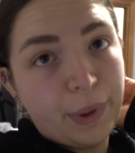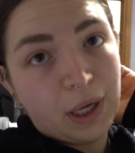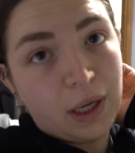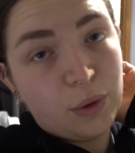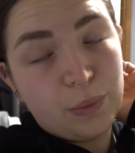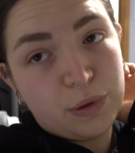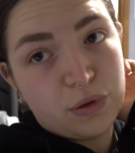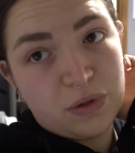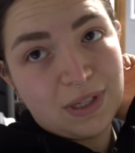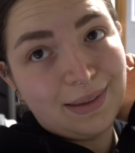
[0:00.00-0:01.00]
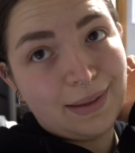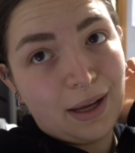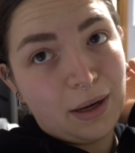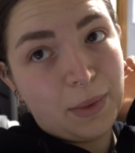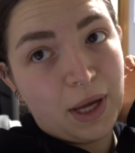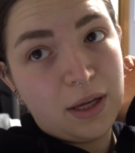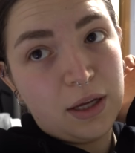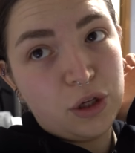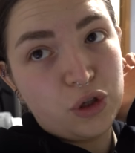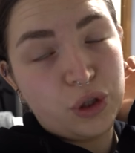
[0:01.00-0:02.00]
perché non posso saltare i
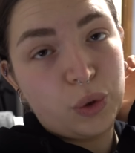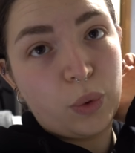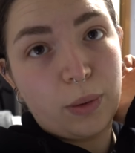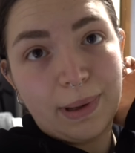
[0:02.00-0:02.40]
miei 5